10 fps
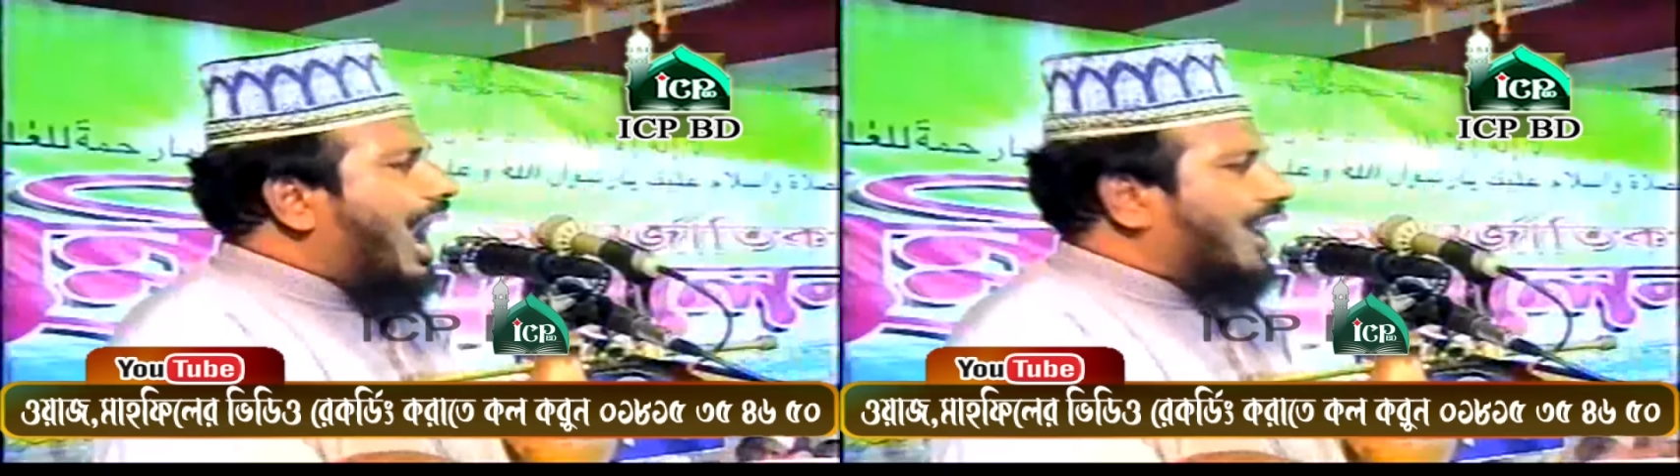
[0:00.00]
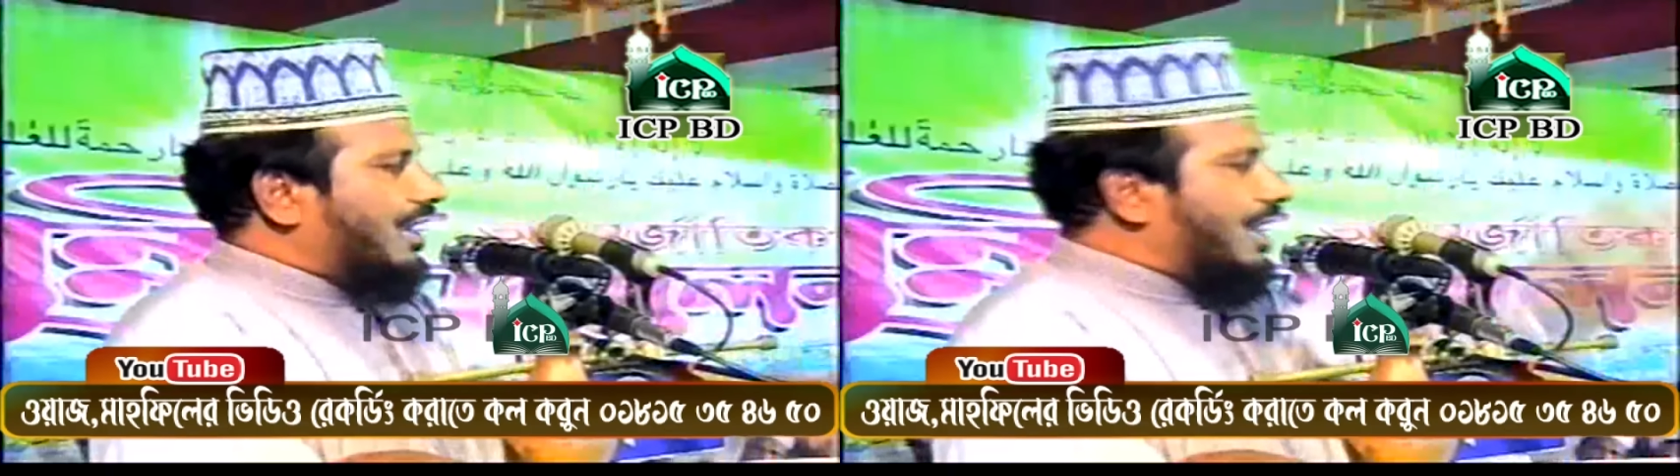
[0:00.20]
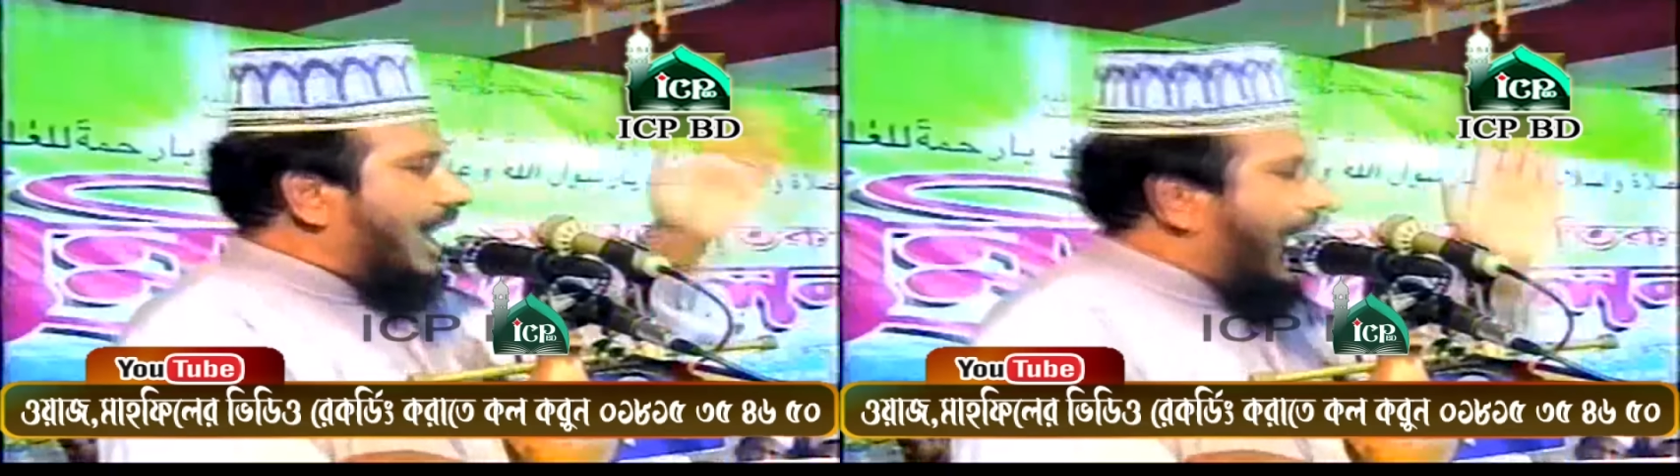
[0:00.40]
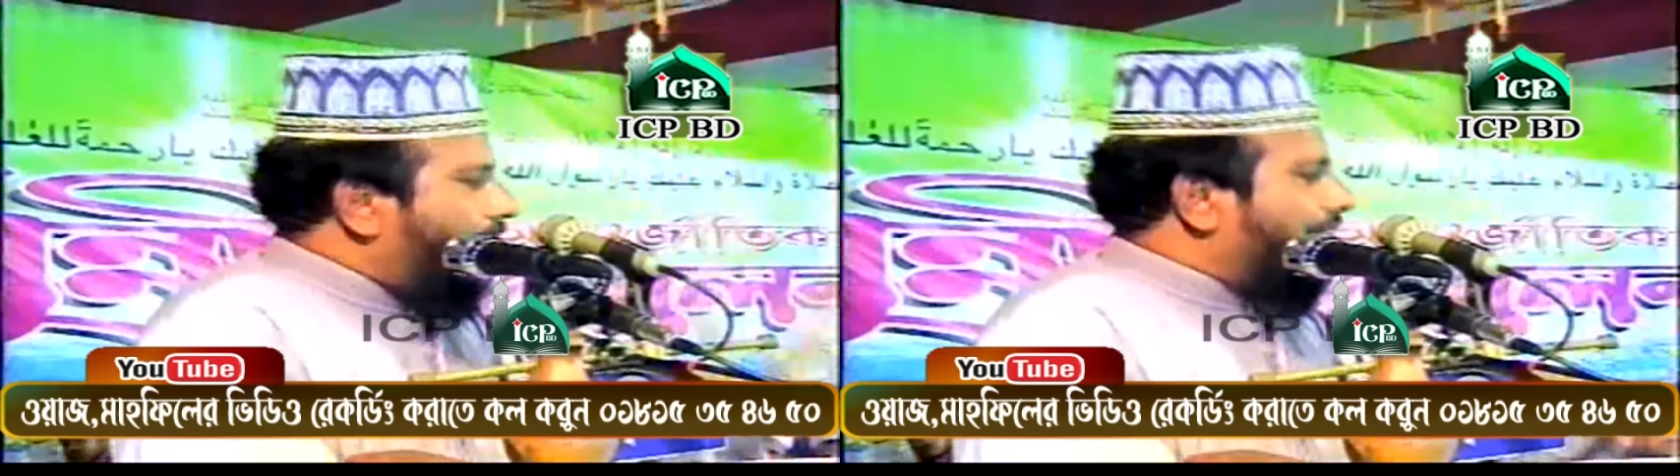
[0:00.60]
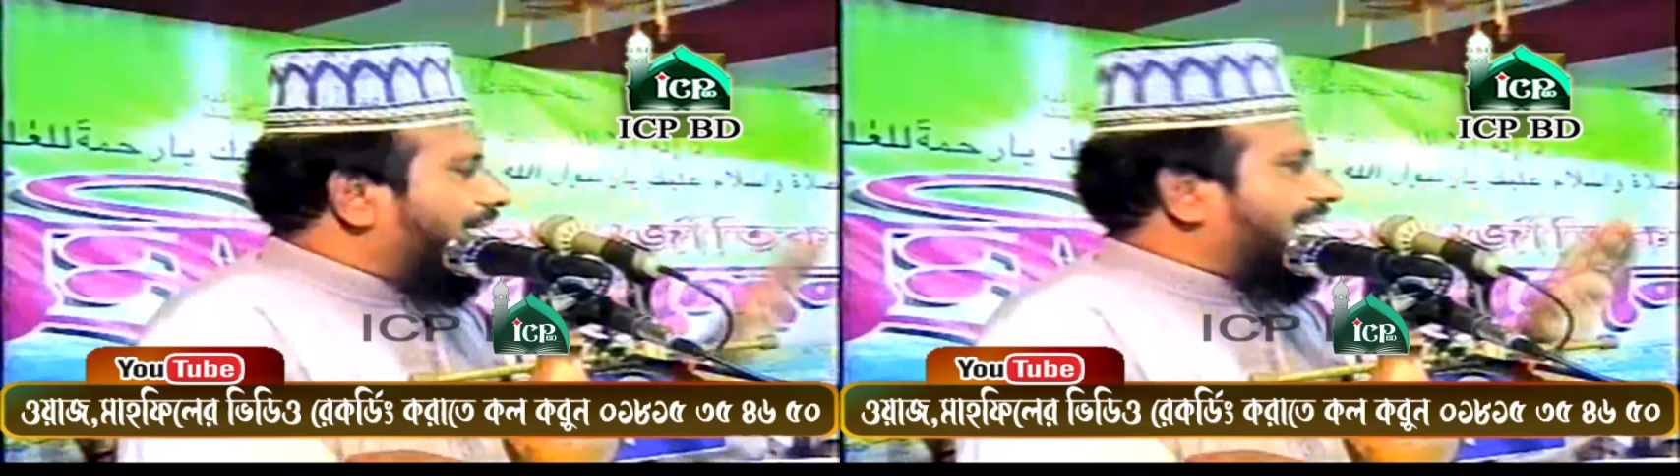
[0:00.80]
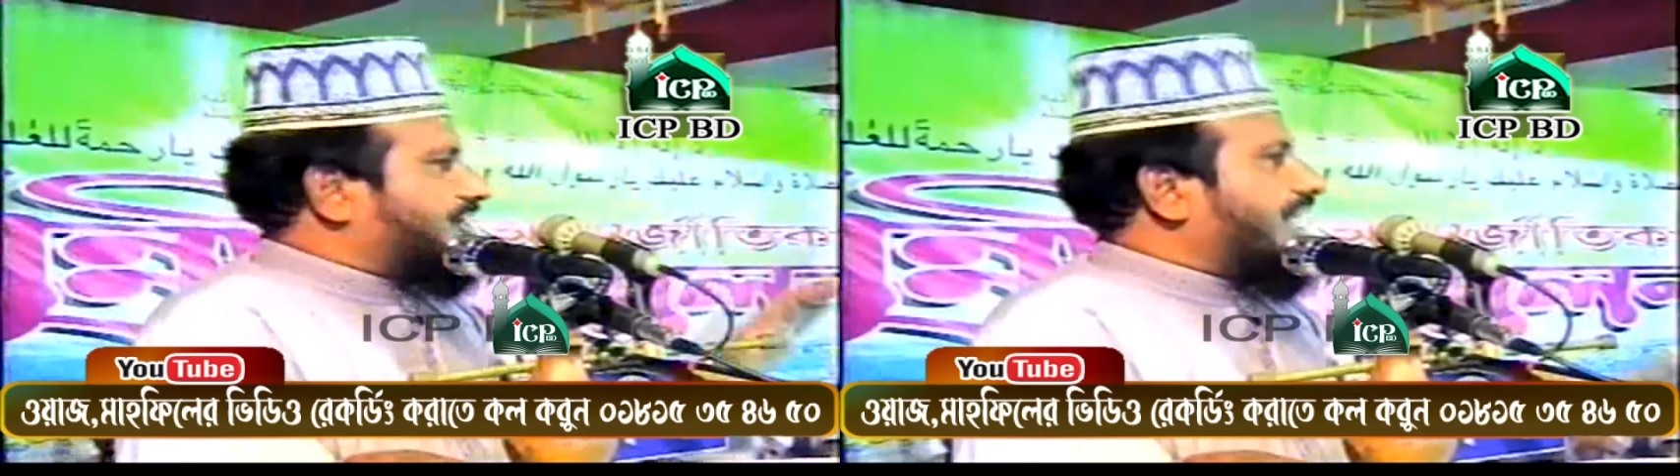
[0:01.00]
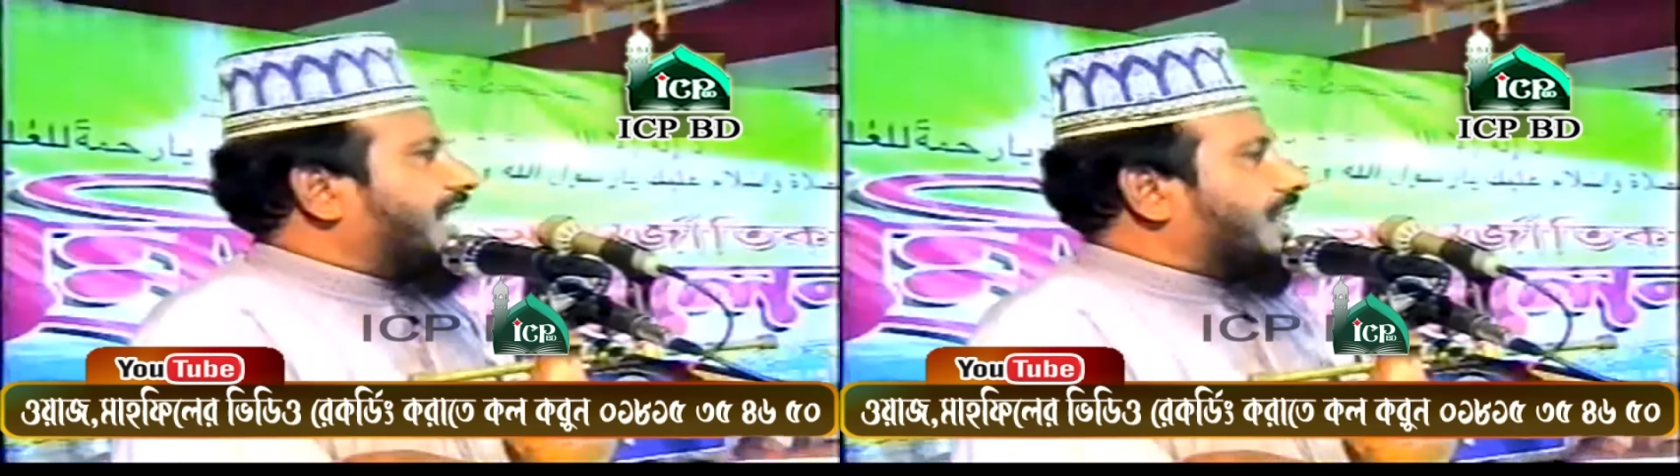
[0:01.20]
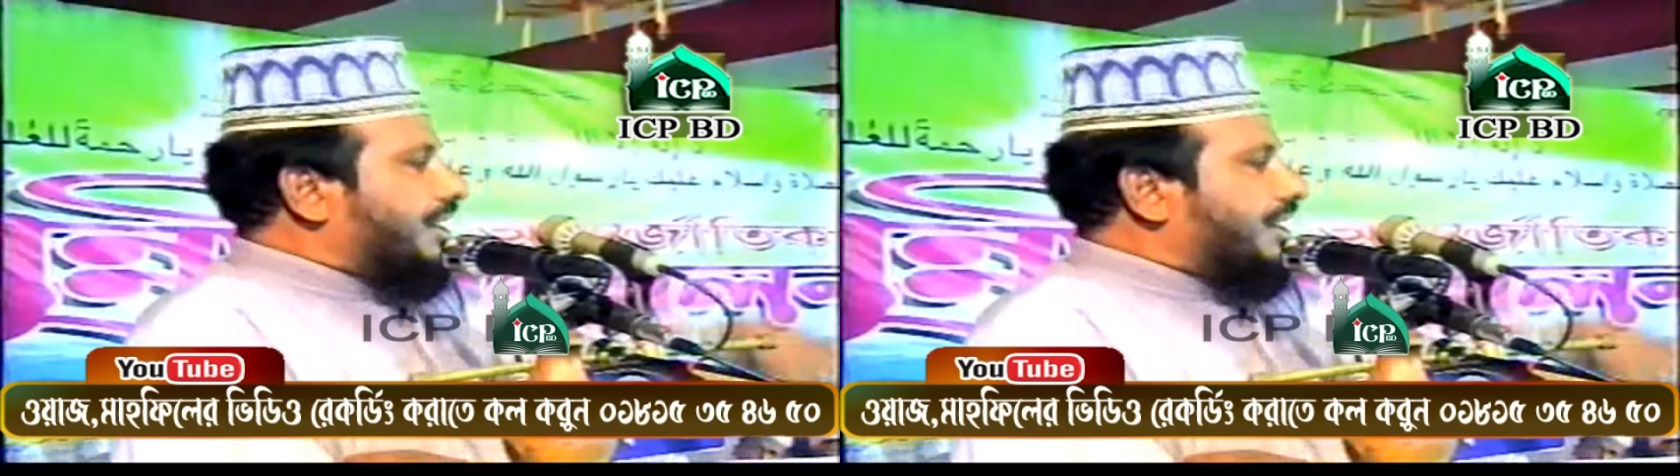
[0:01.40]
আর আমার কাছে